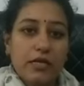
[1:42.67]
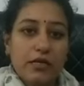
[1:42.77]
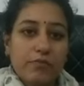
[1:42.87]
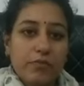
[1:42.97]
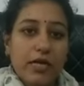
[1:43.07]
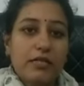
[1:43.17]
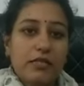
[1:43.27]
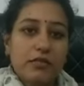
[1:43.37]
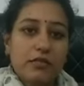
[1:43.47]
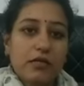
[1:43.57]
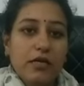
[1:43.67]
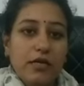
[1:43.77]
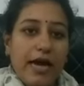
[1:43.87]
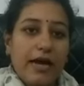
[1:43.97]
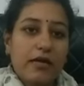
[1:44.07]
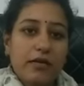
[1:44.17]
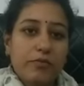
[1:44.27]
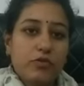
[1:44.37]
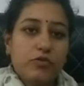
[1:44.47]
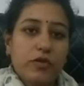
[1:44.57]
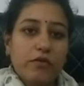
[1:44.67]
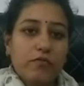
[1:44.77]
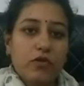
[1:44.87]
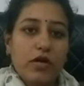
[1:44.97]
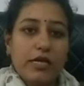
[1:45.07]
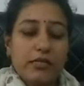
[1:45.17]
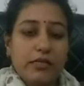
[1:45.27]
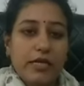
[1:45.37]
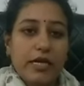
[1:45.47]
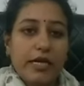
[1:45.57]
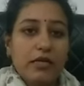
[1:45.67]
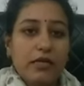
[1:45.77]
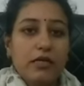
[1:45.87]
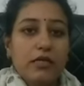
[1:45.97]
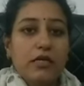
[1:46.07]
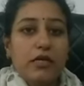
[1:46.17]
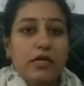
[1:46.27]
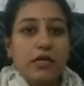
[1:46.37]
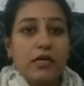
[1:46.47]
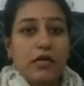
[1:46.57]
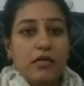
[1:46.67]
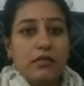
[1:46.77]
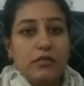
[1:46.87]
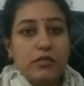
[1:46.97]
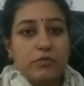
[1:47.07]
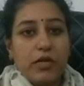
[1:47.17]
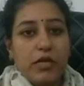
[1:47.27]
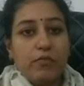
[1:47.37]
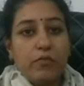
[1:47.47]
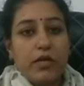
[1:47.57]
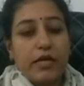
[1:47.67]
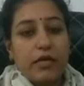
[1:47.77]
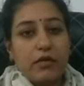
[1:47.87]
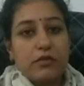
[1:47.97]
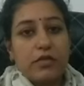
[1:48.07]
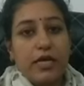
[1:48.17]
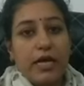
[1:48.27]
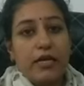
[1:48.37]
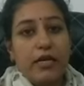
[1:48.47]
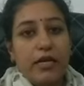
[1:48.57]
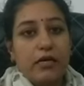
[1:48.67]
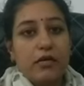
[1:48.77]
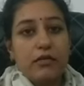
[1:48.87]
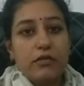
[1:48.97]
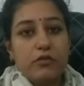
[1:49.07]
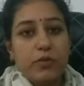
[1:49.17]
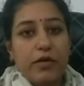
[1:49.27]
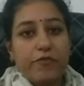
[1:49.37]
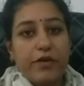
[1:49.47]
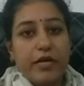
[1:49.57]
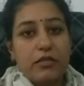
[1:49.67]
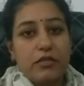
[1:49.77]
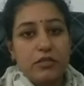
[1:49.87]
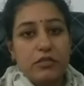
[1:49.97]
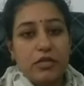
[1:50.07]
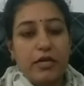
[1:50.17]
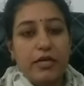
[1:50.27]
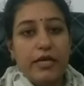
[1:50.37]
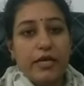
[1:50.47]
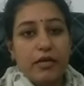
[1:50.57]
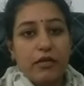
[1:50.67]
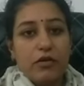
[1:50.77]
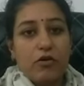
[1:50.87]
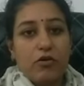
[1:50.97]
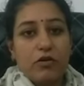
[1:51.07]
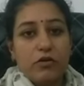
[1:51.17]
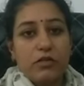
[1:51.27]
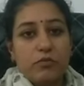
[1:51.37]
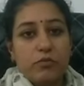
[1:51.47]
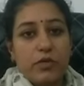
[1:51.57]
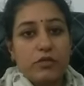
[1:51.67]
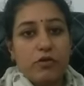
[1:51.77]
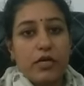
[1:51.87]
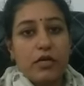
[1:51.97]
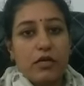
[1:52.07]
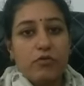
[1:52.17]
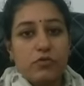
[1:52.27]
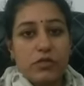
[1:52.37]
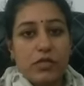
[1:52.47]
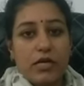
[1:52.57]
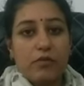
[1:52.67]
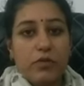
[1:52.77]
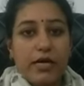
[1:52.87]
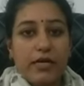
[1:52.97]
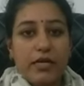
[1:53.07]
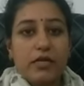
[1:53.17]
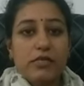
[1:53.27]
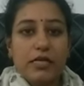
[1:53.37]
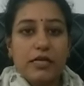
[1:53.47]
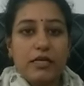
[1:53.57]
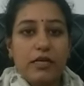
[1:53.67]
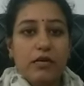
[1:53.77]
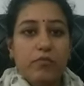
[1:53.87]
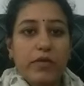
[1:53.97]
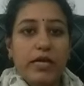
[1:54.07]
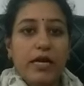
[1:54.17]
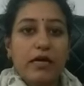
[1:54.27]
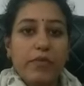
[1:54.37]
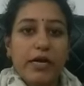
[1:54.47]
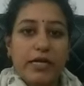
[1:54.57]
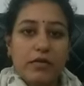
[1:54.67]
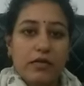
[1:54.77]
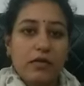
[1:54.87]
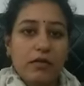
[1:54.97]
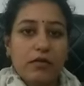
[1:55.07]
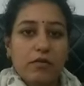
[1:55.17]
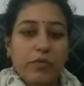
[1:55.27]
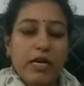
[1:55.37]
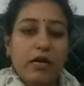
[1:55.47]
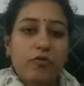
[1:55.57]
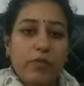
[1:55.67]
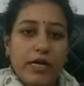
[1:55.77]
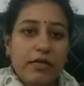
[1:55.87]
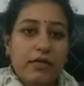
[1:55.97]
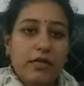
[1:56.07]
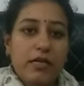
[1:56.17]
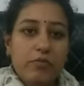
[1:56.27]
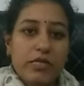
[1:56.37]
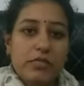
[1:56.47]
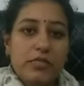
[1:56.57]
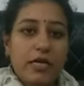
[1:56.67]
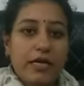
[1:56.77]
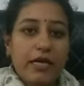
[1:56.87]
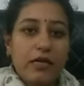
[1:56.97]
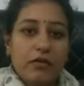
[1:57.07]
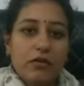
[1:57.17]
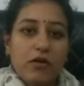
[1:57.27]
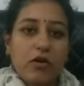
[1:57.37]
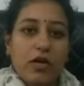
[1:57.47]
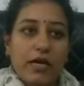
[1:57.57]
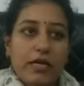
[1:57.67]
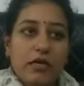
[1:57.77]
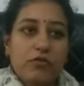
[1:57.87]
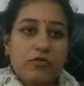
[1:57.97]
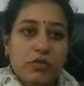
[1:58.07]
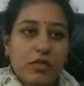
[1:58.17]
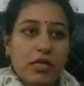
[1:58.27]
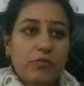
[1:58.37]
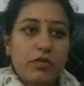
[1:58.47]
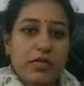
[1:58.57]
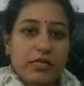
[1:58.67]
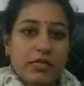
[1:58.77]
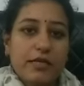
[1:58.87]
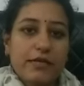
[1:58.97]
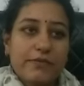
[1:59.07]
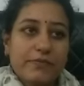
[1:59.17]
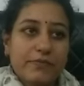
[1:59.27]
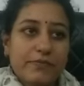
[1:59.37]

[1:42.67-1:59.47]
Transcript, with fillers: एक अपराध गैंग रेप जो है वो कारित किया है जिस पर हमने संज्ञान लेकर इसमें एफआईआर दर्ज कर ली है और इसमें जो है अनुसंधान अभी आगे का जारी है महिला का मेडिकल महिला को मेडिकल के लिए भेज दिया गया और आगे का अनुसंधान अभी किया जा रहा है